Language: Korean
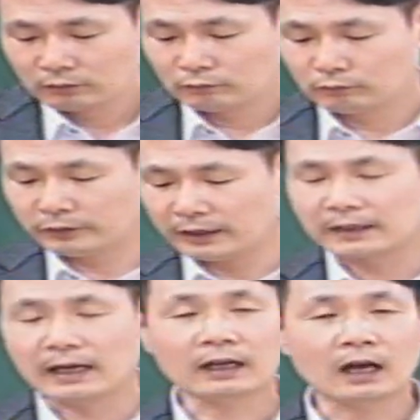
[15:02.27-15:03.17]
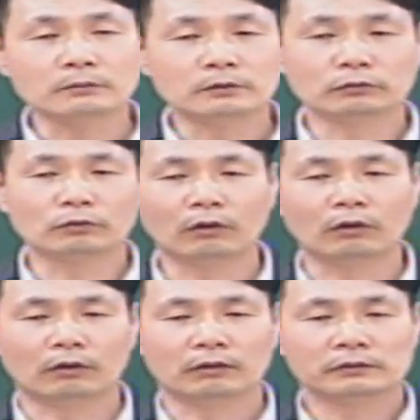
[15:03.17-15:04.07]
우리의 약함을
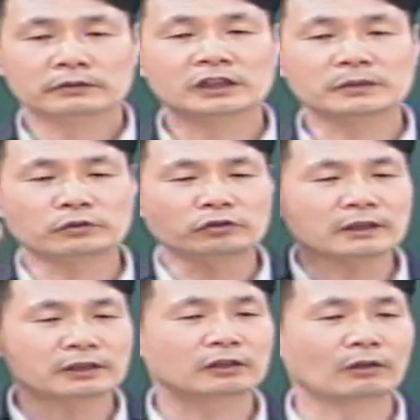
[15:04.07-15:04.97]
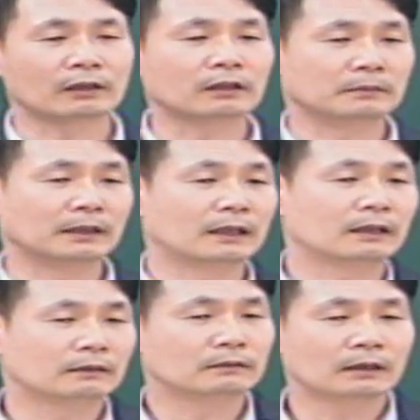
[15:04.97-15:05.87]
두고 집중해서 기도하는 겁니다.
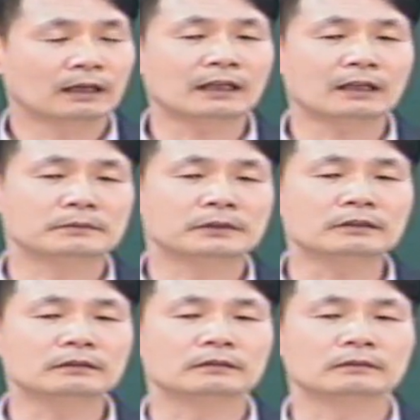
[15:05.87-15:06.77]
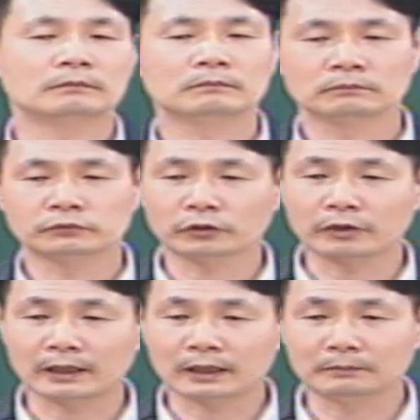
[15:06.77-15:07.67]
하나님, 저는
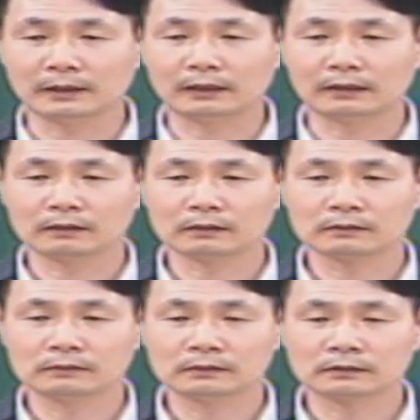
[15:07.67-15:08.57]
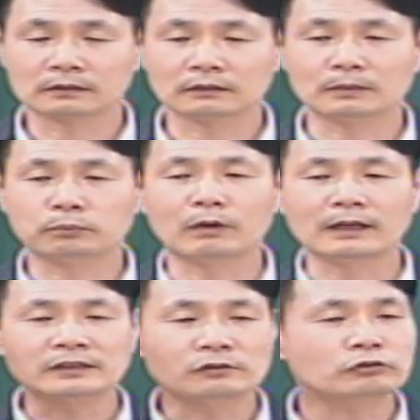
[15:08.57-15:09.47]
부족하 약합니다. 그러나
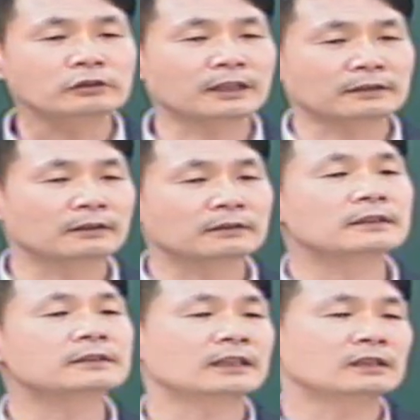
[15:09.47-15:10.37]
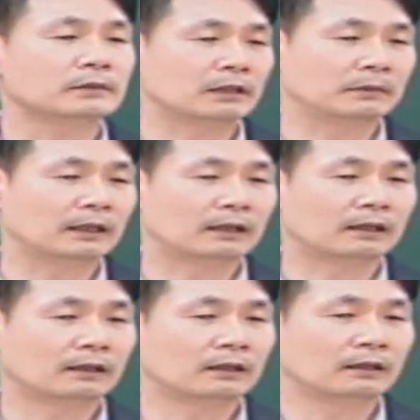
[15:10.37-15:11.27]
부활하신 주님께서 역사하시면 됩니다.
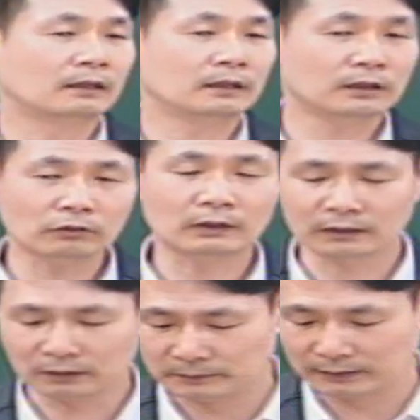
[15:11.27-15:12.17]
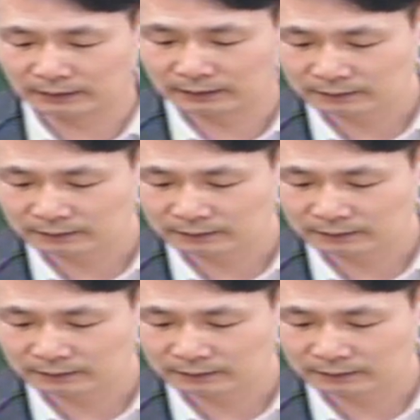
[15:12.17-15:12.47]
이 기도를 하는 겁니다.